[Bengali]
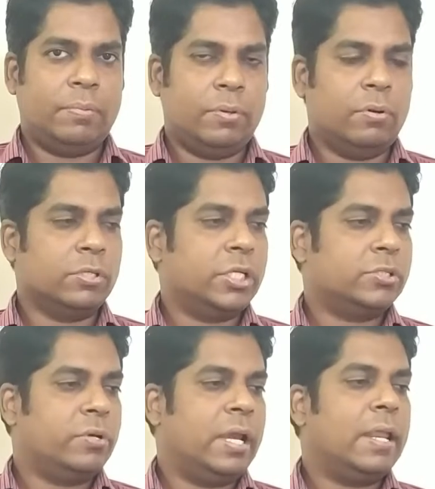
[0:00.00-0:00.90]
বিভিন্ন অংশের
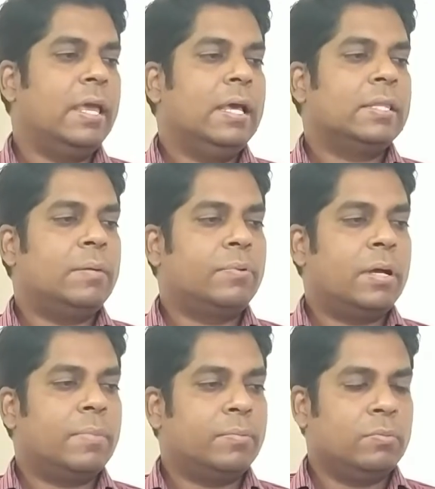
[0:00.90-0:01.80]
শরীরে তারপর
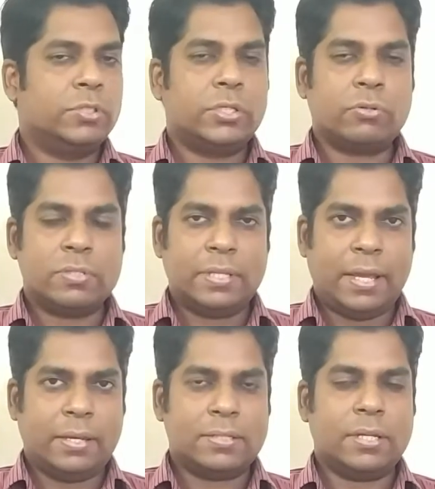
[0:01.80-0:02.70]
আমরা বলবো যে
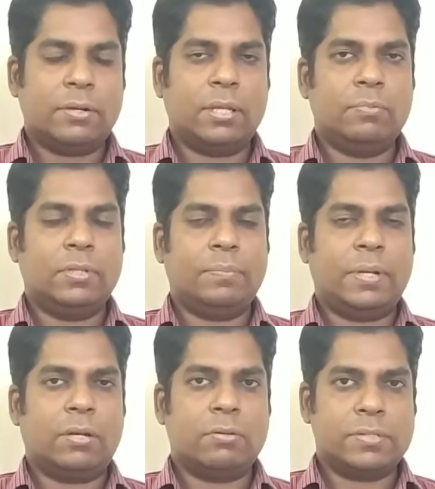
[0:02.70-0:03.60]
টনসিলাইটিসের কথা বলতে
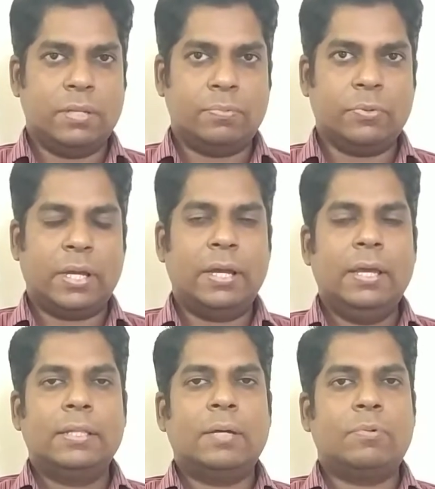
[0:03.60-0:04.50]
পারি টনসিল প্রধা
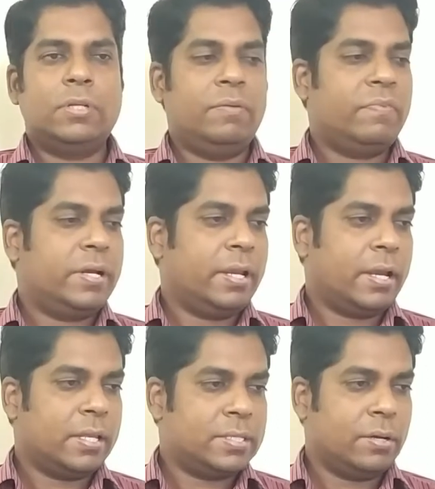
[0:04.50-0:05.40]
তারপর
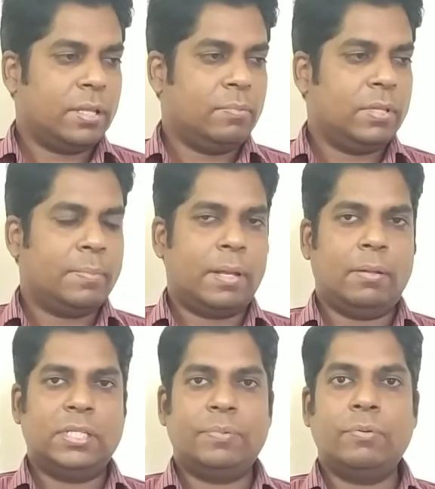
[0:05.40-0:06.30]
লিমফাডেনাইটিস ডিজিজের কথা বলতে পারি
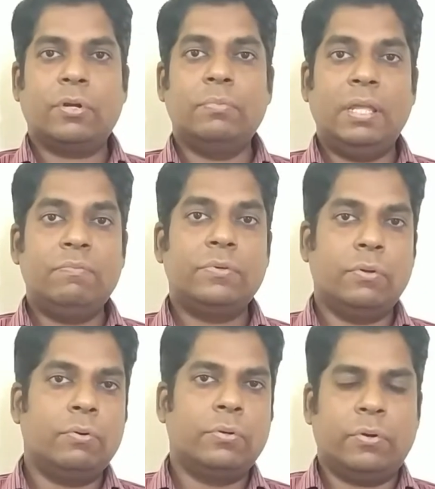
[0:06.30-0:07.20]
আমাদের বিভিন্ন রকম লিম্ফ
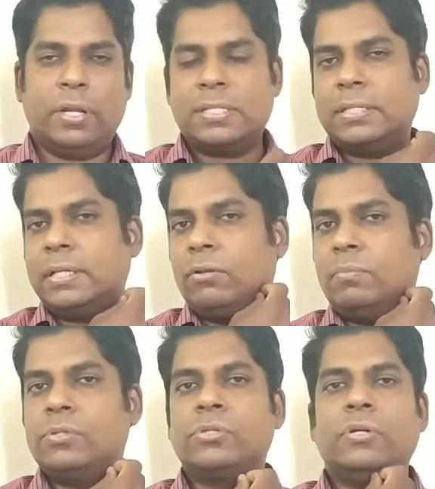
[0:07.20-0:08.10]
নোড রয়েছে যেগুলো
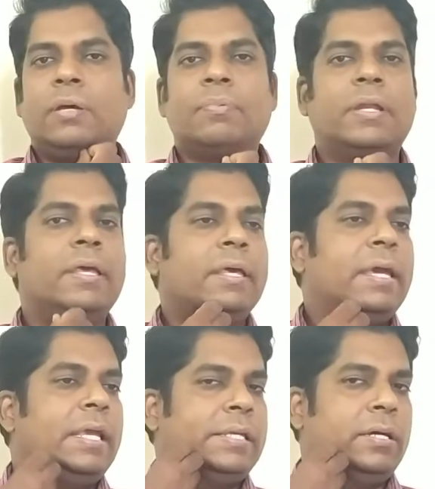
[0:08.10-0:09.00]
বিশেষ করে আপনার
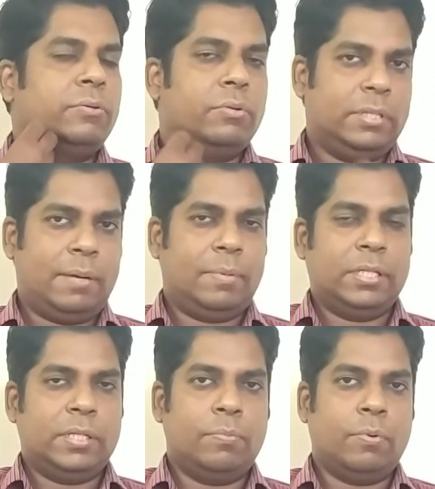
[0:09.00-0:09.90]
এই জায়গাগুলোতে
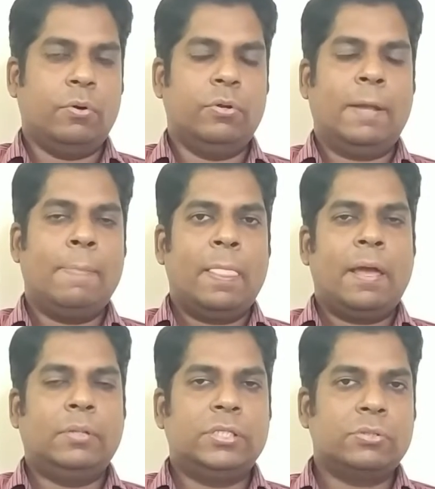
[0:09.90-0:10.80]
আমাদের যে বগলে
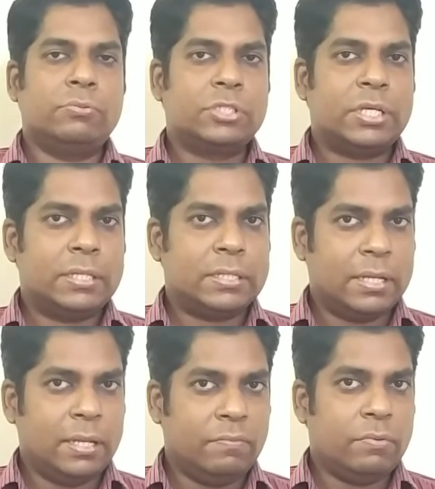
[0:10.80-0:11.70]
আমাদের যে কুচকিতে যে
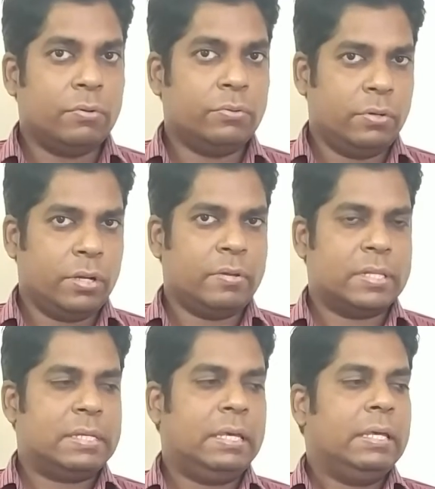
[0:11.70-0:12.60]
লিম্ফ নোডগুলো
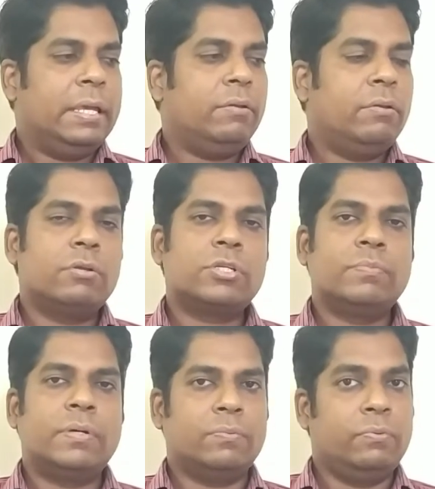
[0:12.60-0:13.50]
রয়েছে এগুলো অনেক
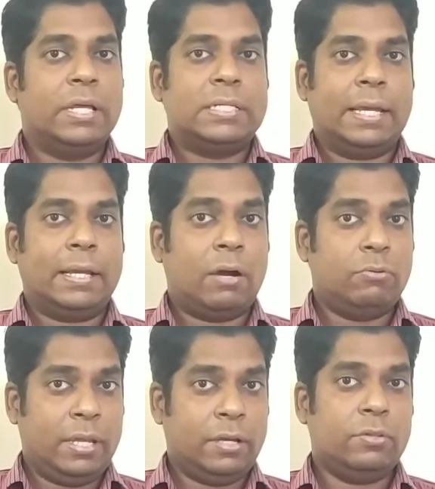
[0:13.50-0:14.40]
সময় ফুলে যায়
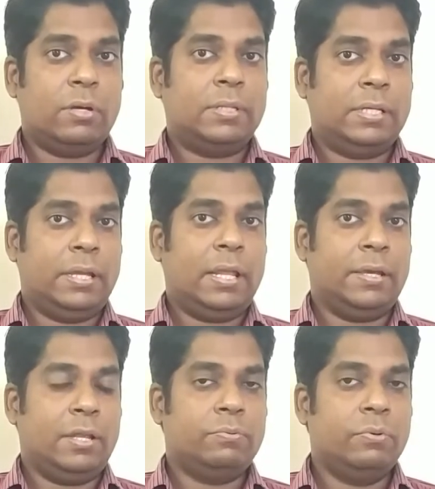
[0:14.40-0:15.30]
গাউটে কিন্তু আমাদের গিরা
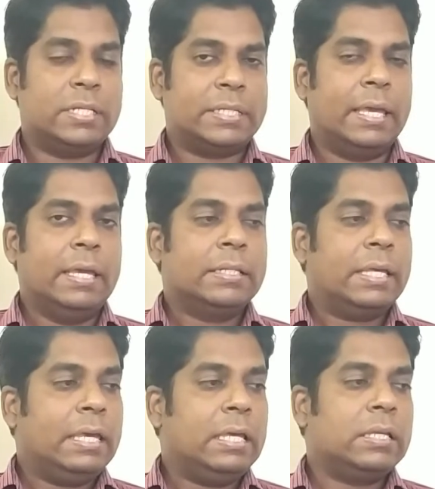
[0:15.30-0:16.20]
গিরা ফুলে যায় তো
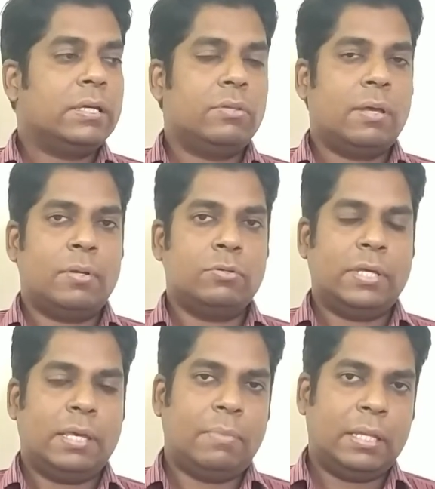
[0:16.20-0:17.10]
এই ক্ষেত্রে কিন্তু আমরা
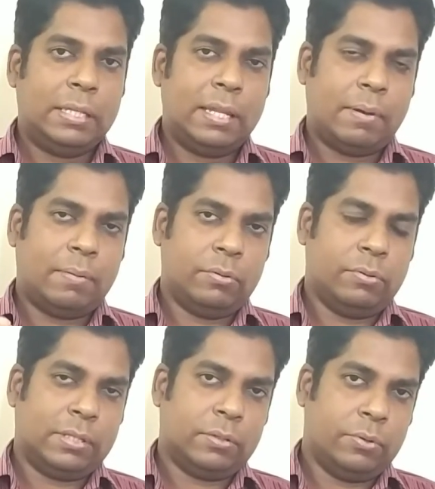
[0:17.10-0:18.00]
যদি এই মেথিটা ব্যবহার
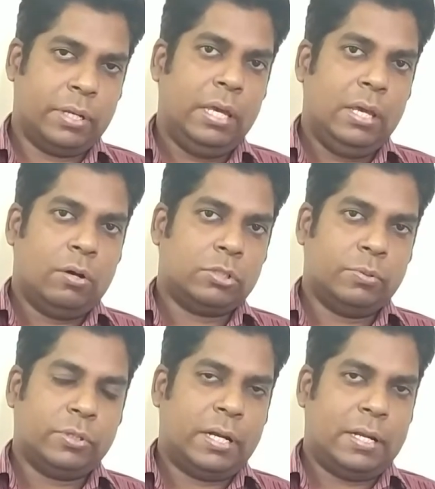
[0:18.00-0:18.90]
করি
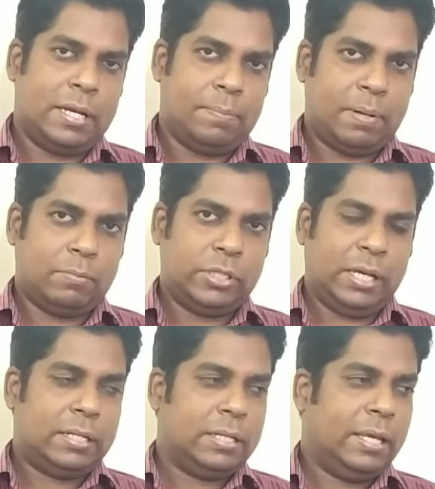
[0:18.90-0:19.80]
চমৎকার রেজাল্ট পাবো
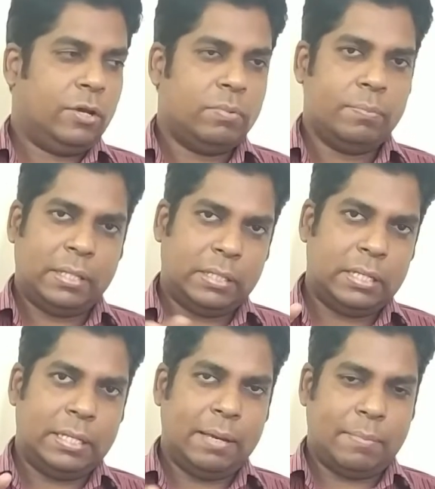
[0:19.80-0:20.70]
সেক্ষেত্রে কী করবো মেথি
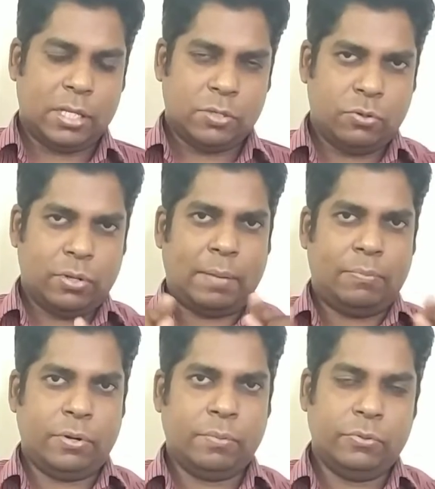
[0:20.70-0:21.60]
নিয়ে আমরা একটা ছোট্ট
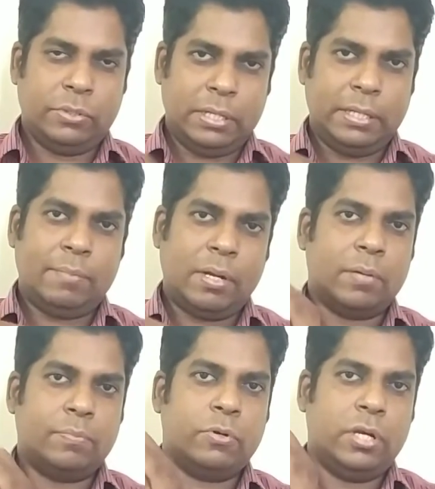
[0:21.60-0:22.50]
কাপড়ের মধ্যে নিয়ে আমরা
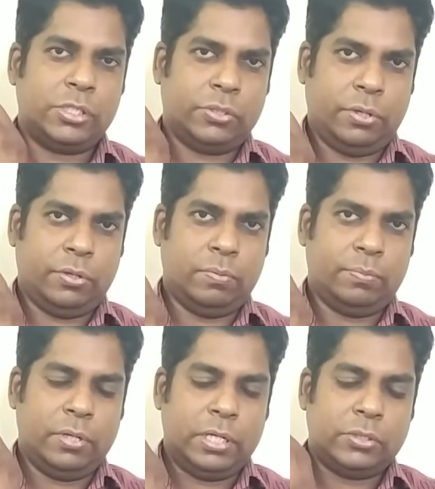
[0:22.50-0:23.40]
একটা পুটলিশ তৈরি করবো
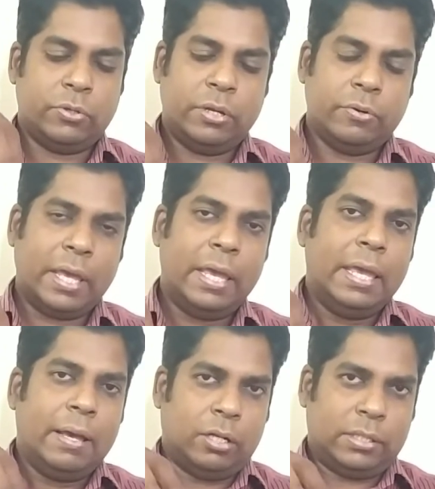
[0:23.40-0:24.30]
পুটলিশ তৈরি করে
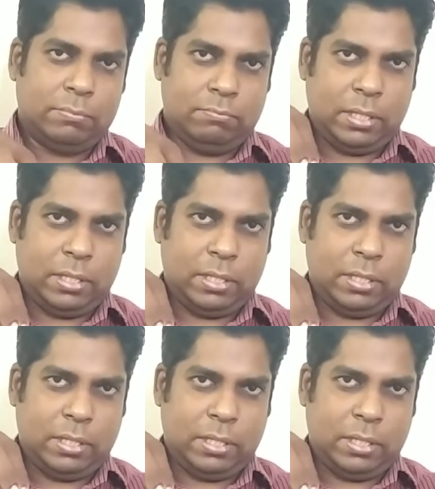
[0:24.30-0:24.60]
অর্থাৎ